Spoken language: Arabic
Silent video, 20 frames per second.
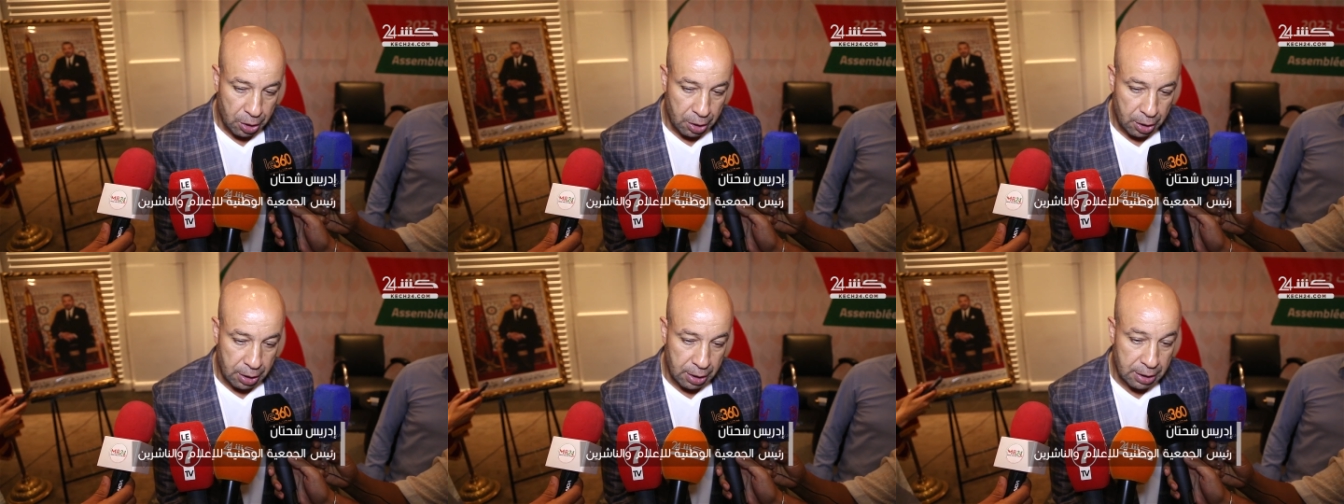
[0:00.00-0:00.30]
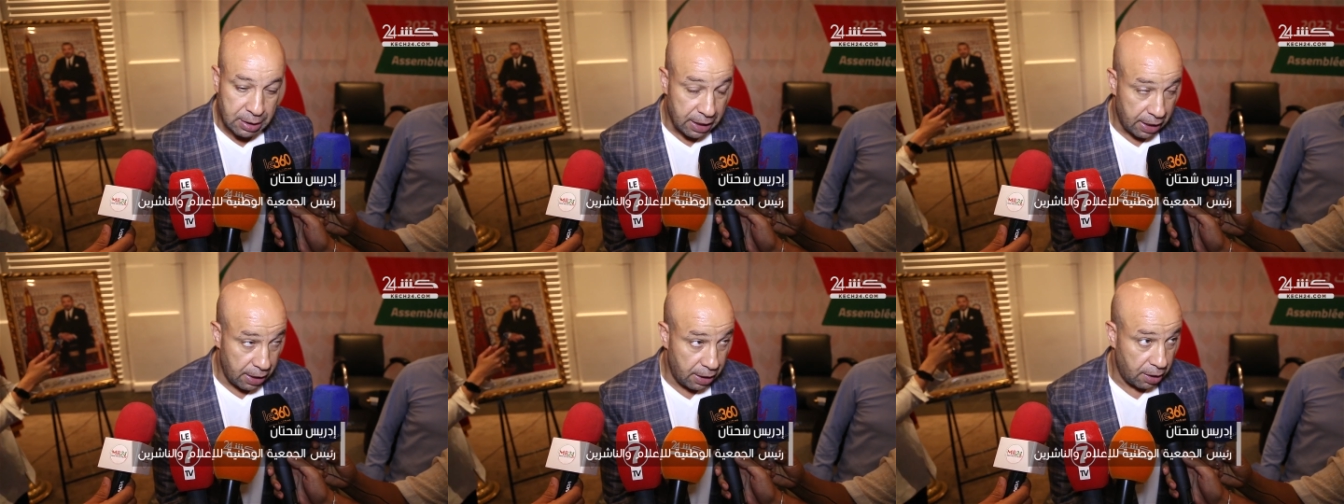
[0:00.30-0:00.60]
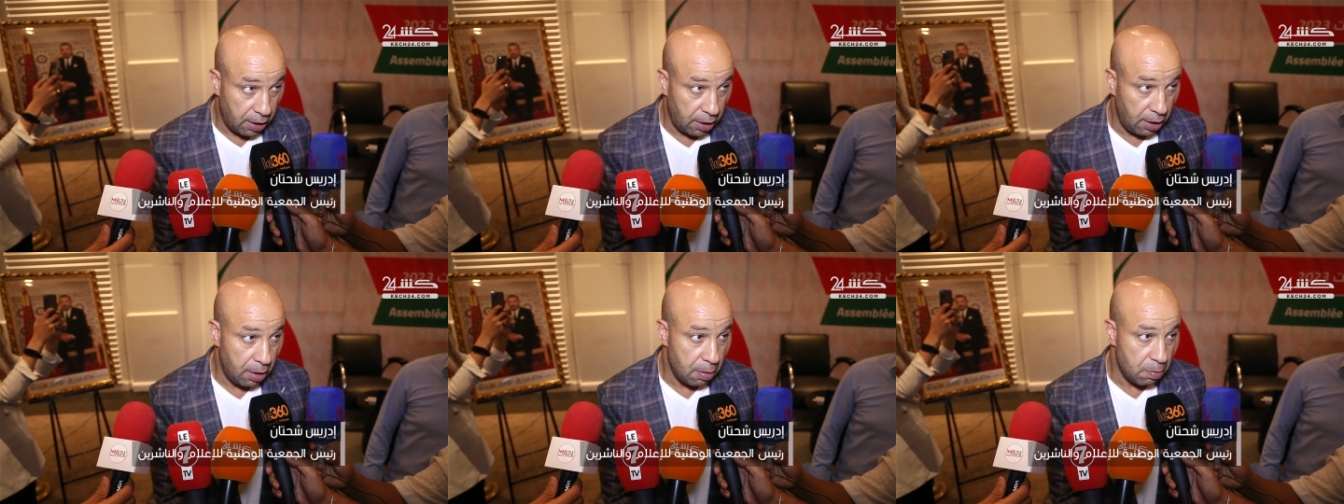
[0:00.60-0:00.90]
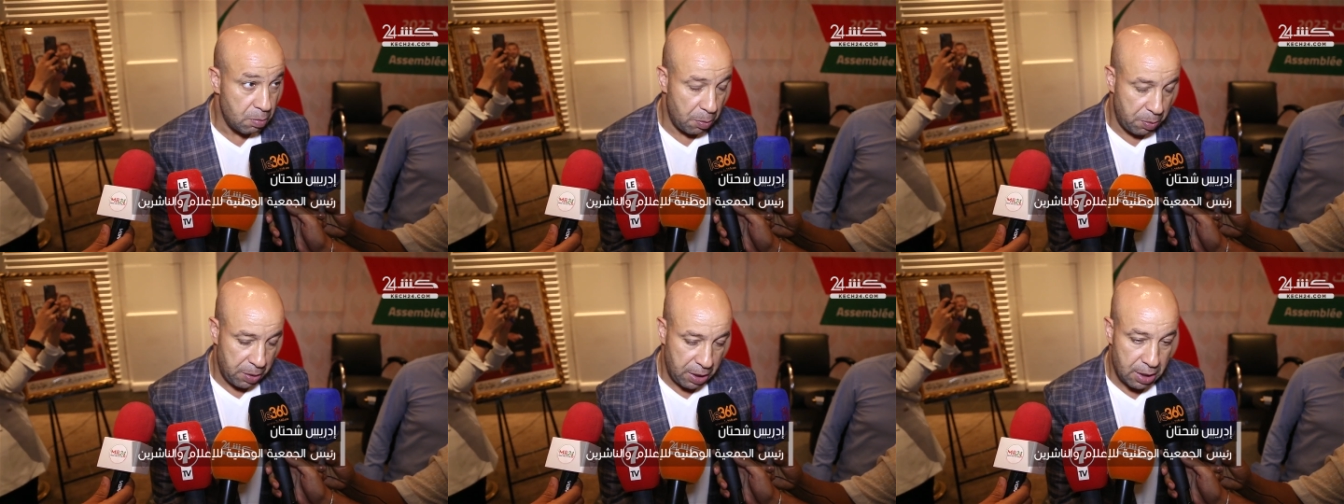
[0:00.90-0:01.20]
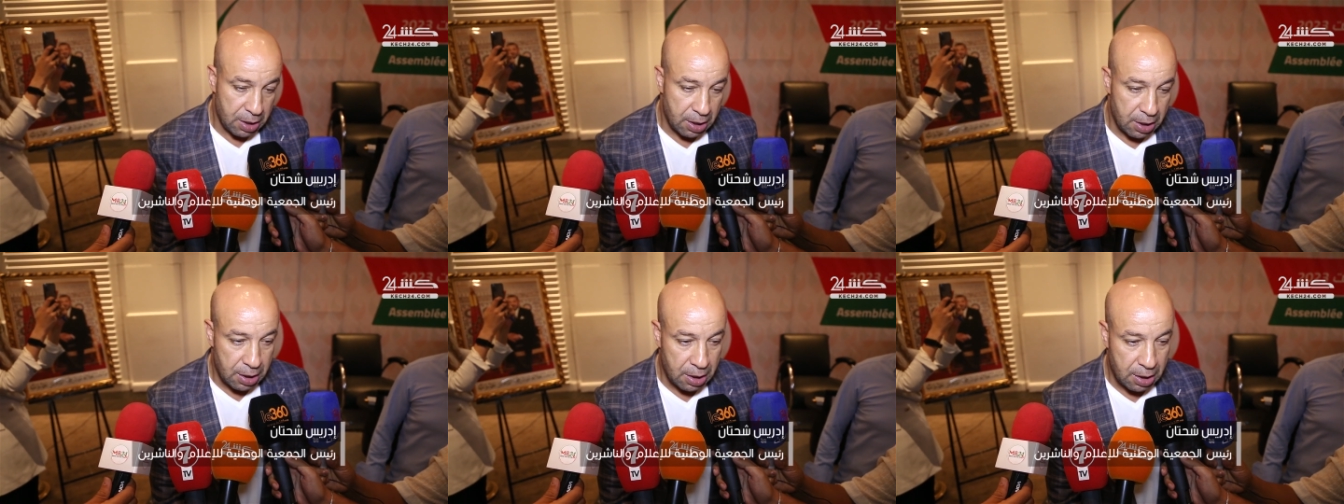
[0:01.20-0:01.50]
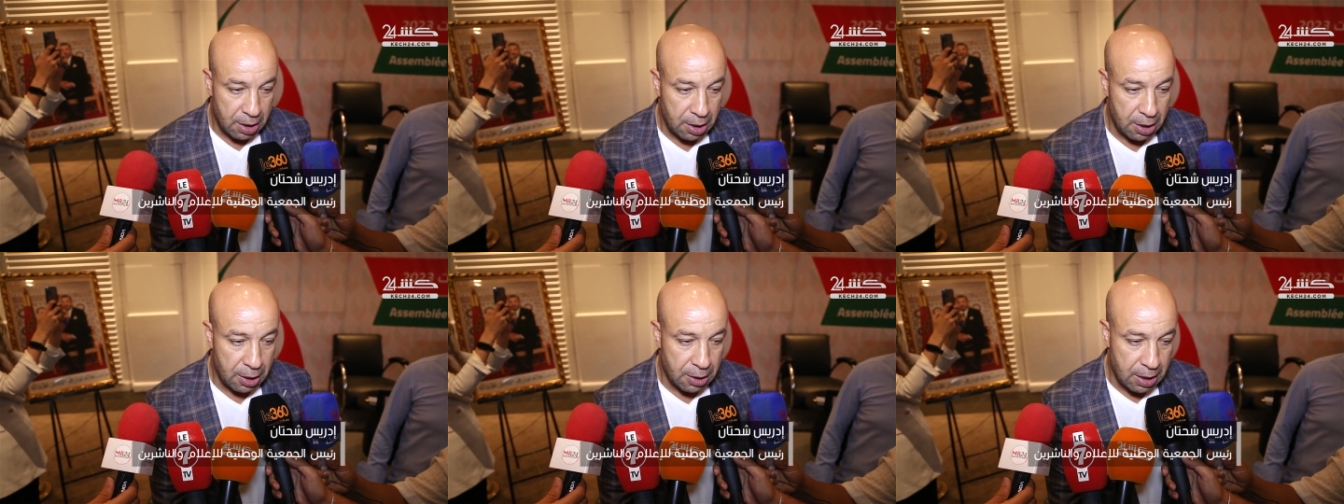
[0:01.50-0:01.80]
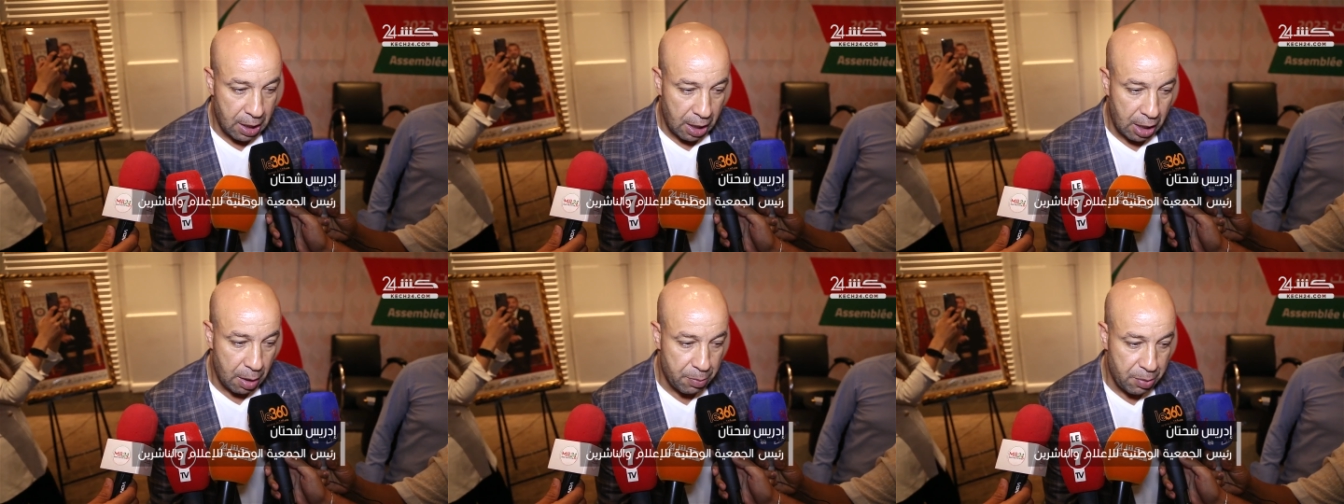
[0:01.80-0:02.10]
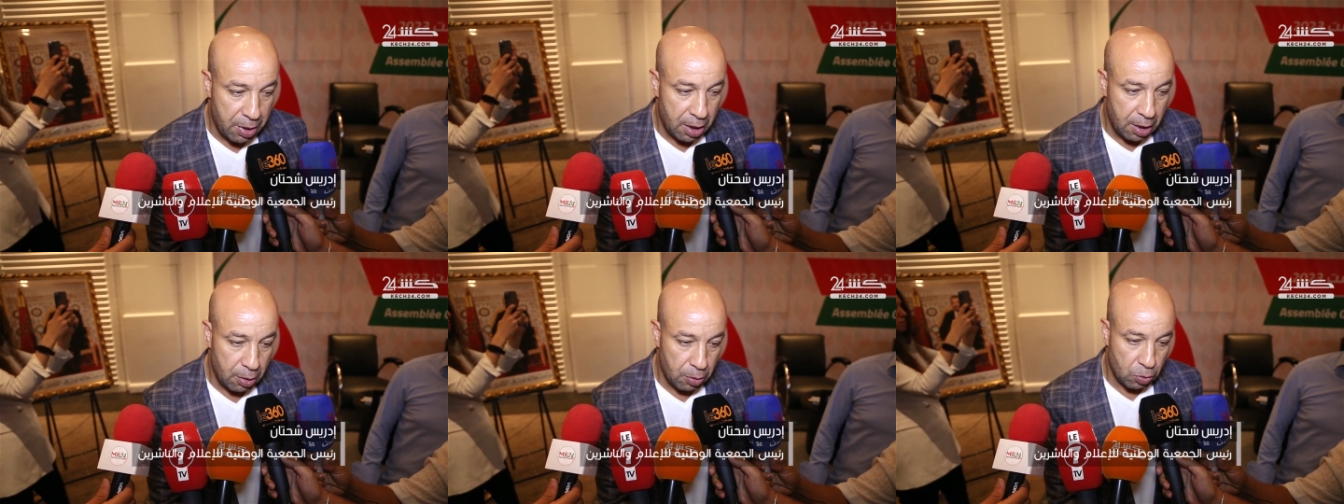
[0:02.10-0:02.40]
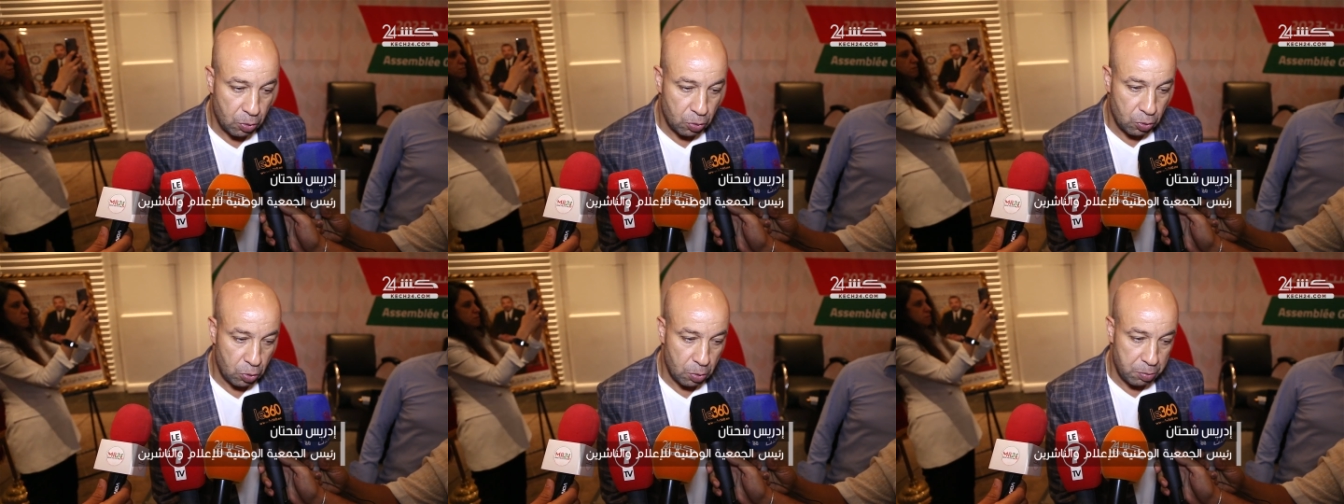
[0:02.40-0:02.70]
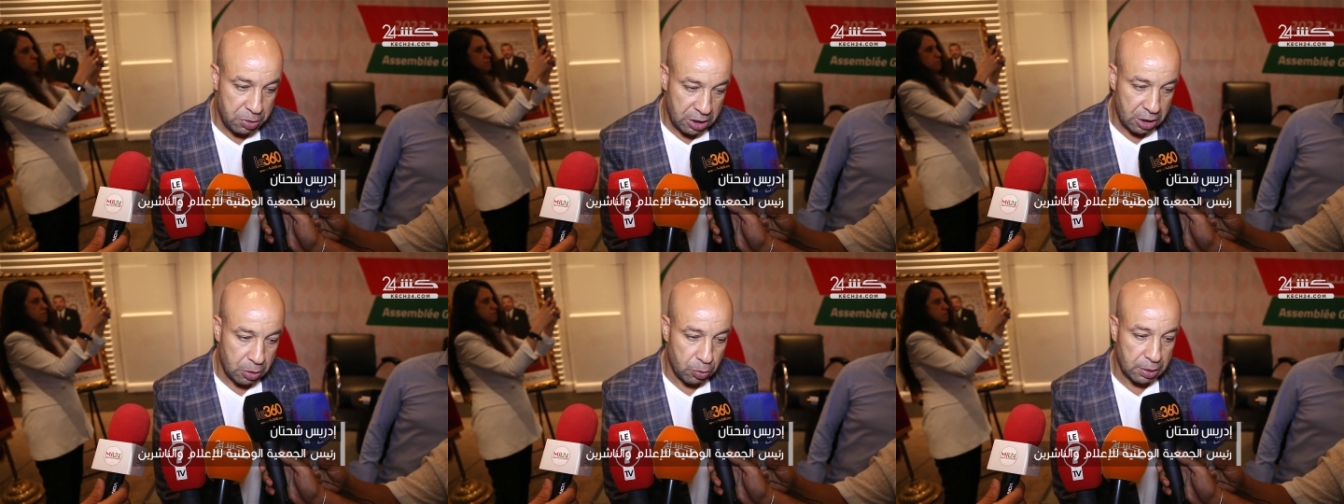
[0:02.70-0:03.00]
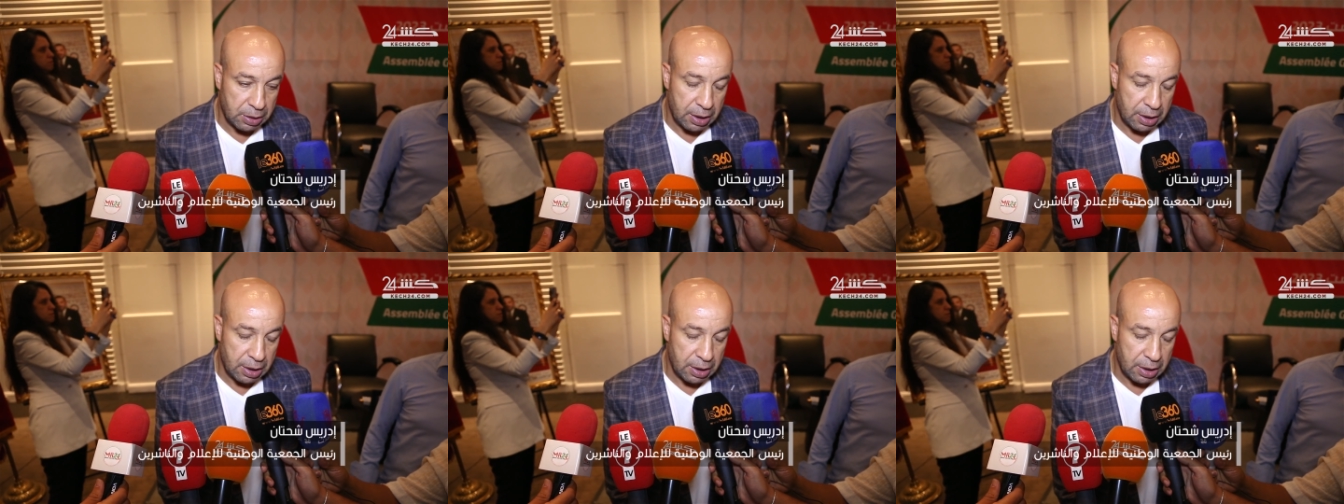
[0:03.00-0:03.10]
آه، تاريخي ما بين النقابه والمجلس